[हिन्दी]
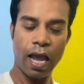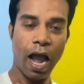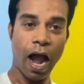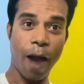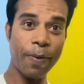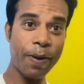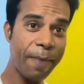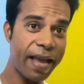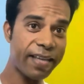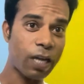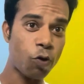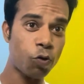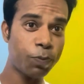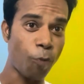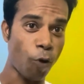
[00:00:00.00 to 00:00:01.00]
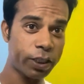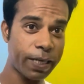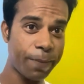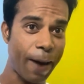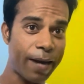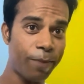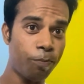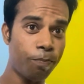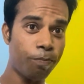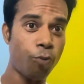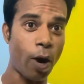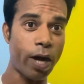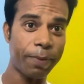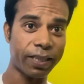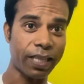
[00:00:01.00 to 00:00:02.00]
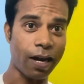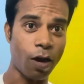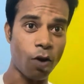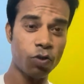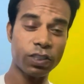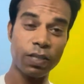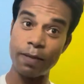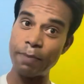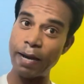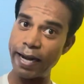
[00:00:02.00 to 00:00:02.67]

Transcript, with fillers: अभी मैं इसका कुछ पॉजिटिव पॉइंट पॉइंट बता रहा हूं उसके बाद मैं